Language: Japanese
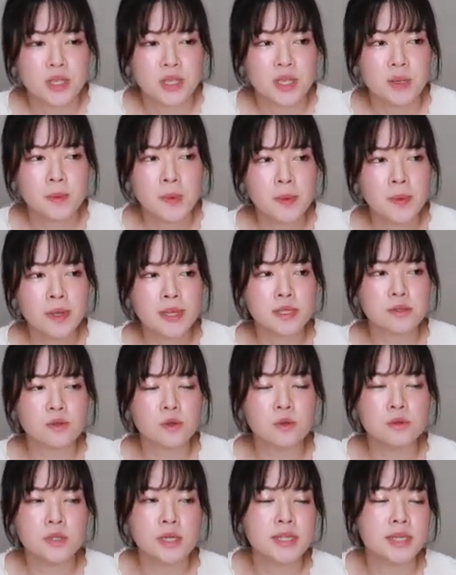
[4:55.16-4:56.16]
今まで
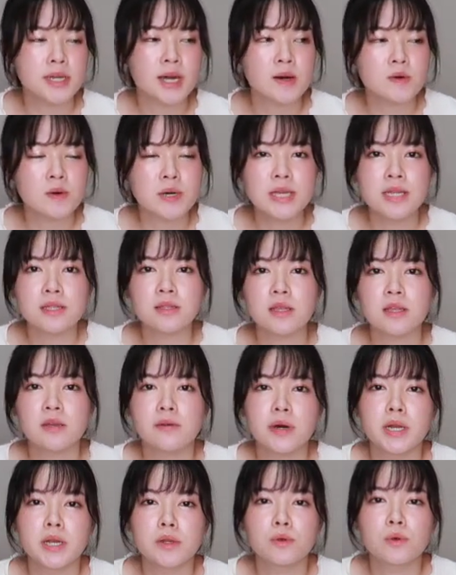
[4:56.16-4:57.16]
そんなに可愛いって
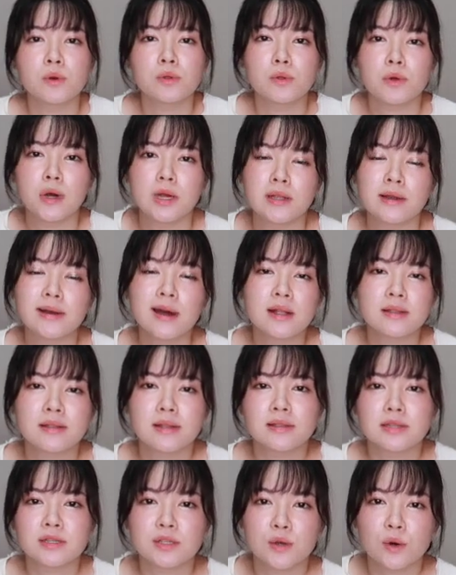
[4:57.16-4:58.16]
言われることがなかっ
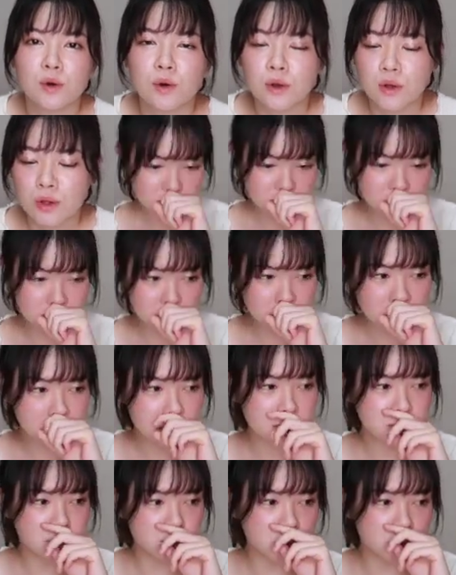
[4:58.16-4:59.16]
たですよ。やっぱ
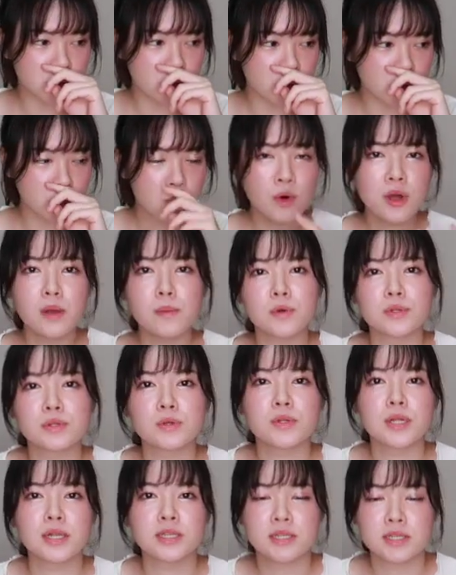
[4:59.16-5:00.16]
りその声も
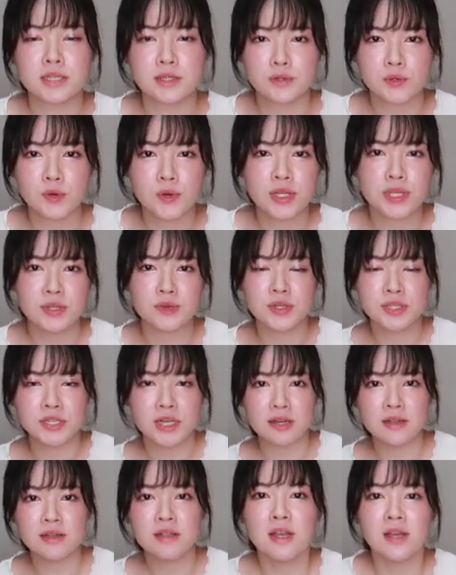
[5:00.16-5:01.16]
そうだしすごい低い
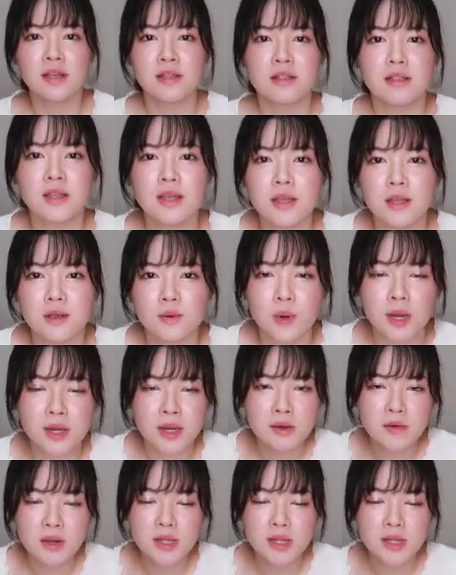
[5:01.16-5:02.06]
じゃん。で笑